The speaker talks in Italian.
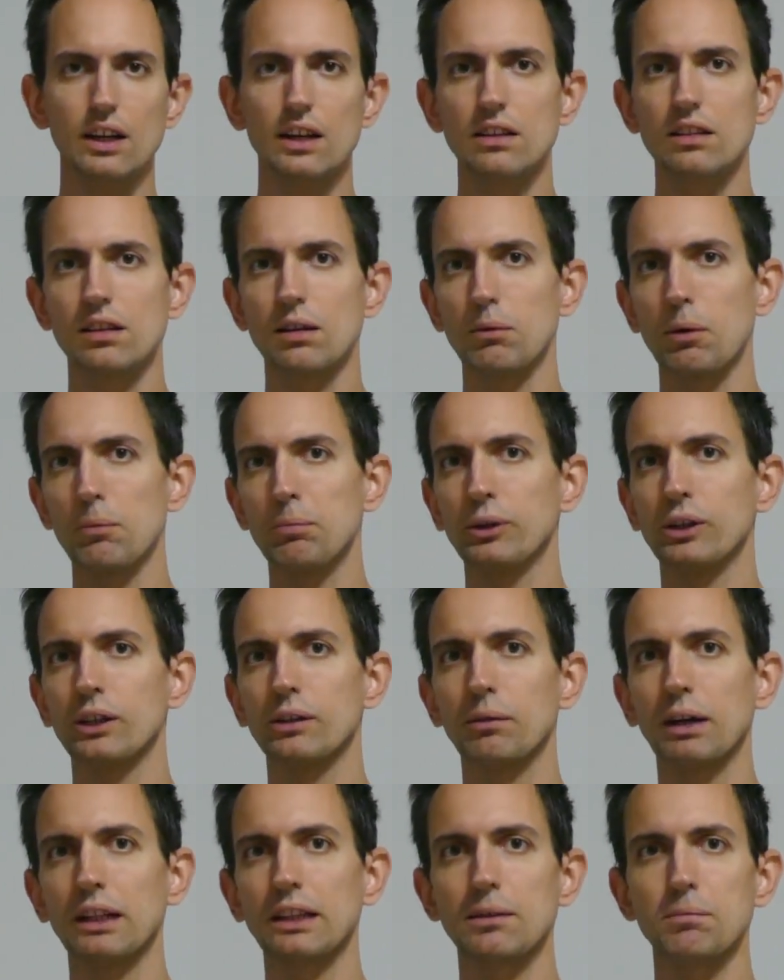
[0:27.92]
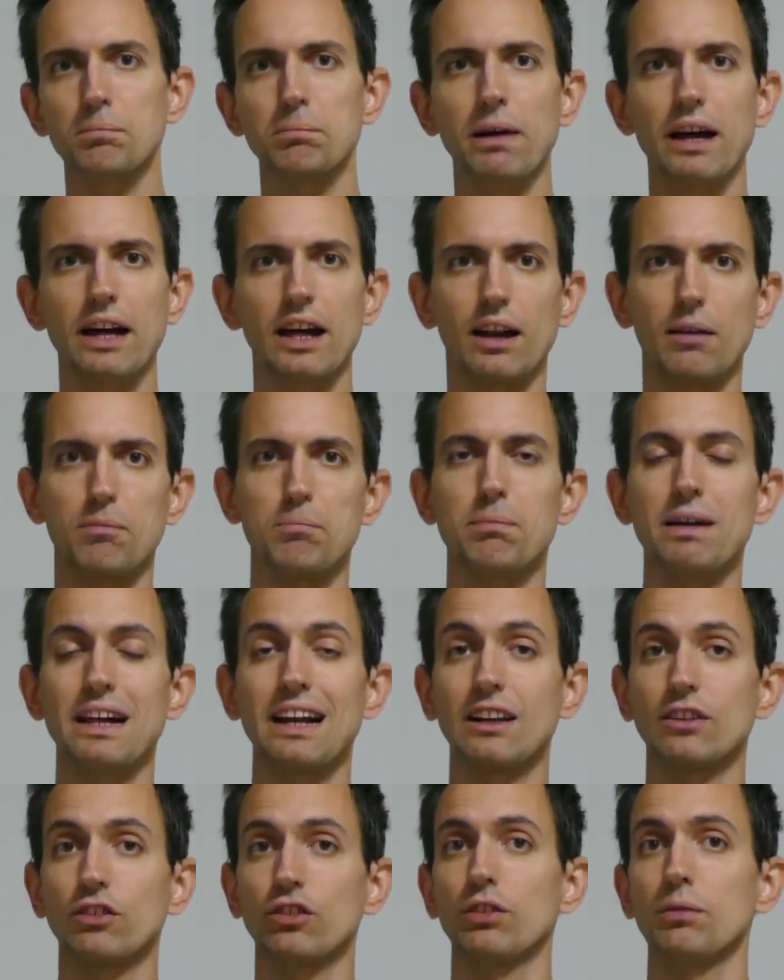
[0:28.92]
siamo programmati per
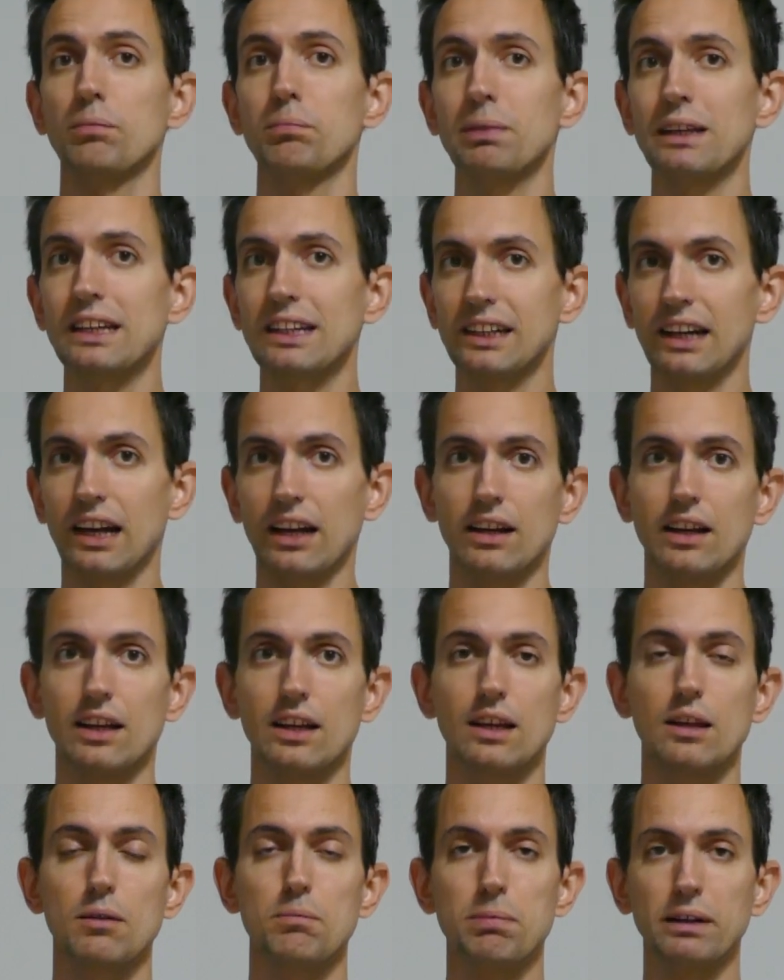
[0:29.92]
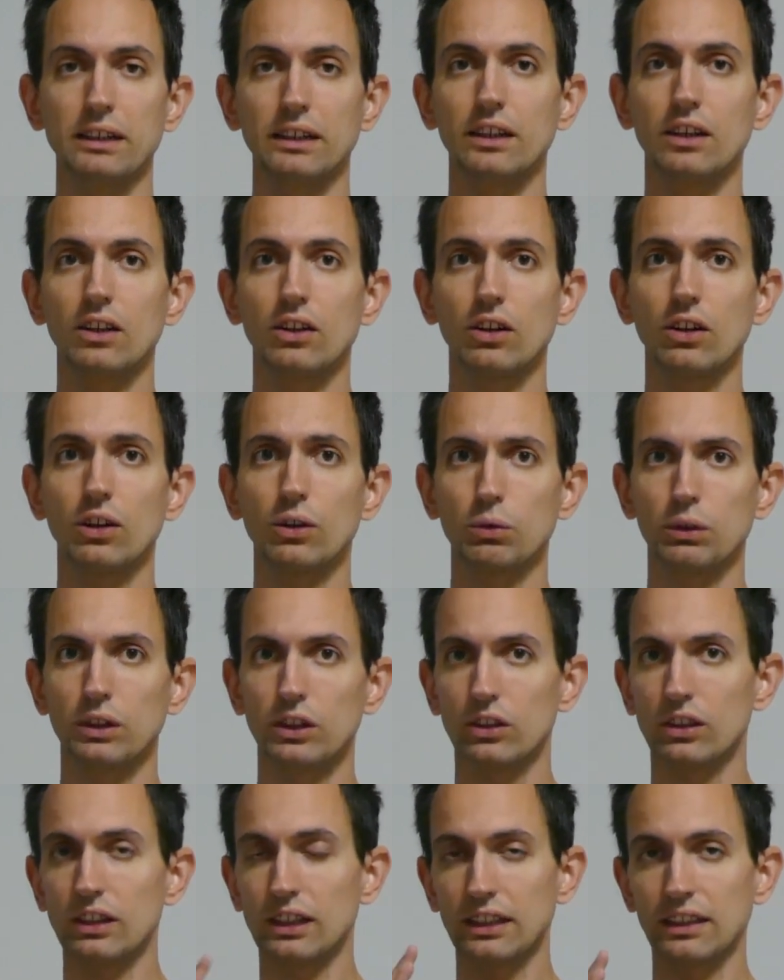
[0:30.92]
percepire il pericolo, con gli
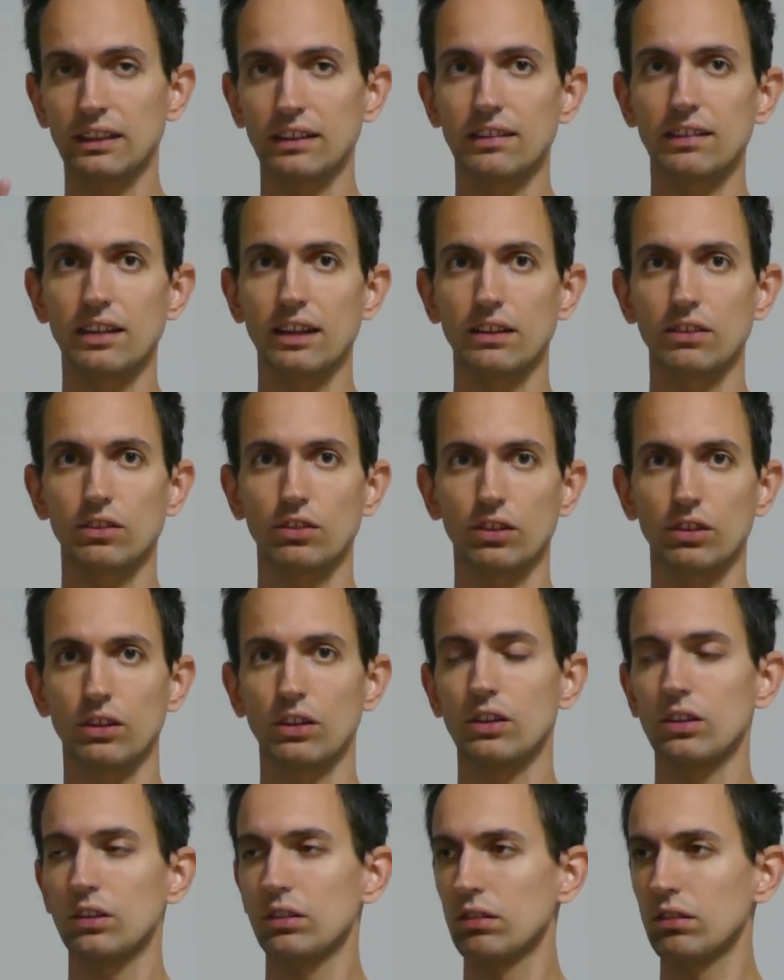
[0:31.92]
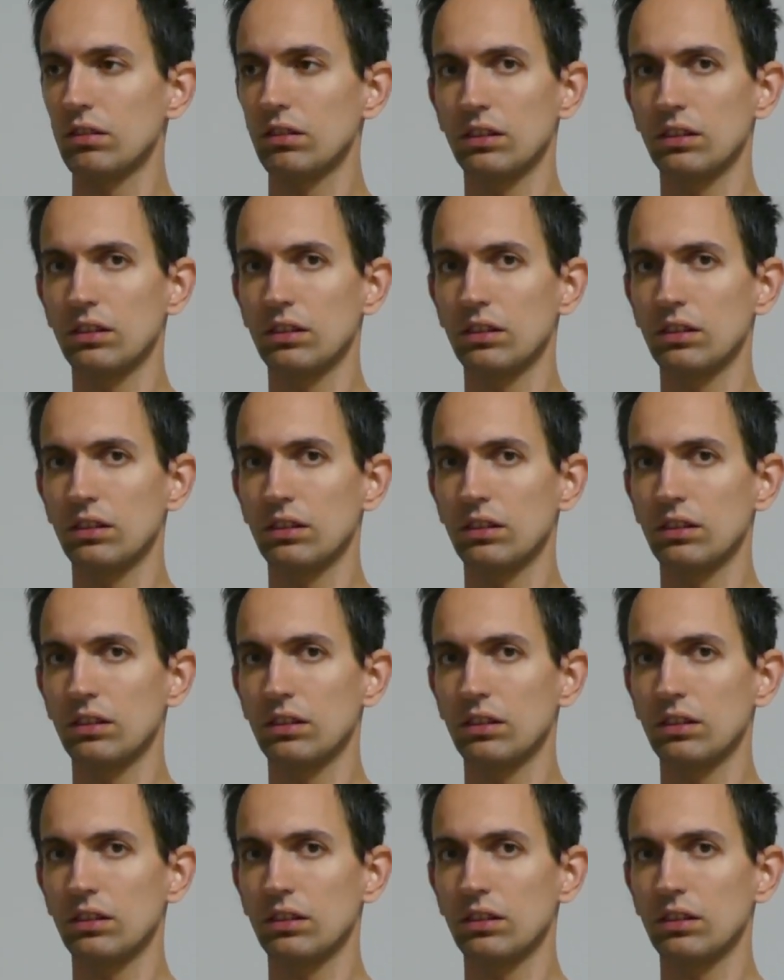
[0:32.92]
organi di senso, no?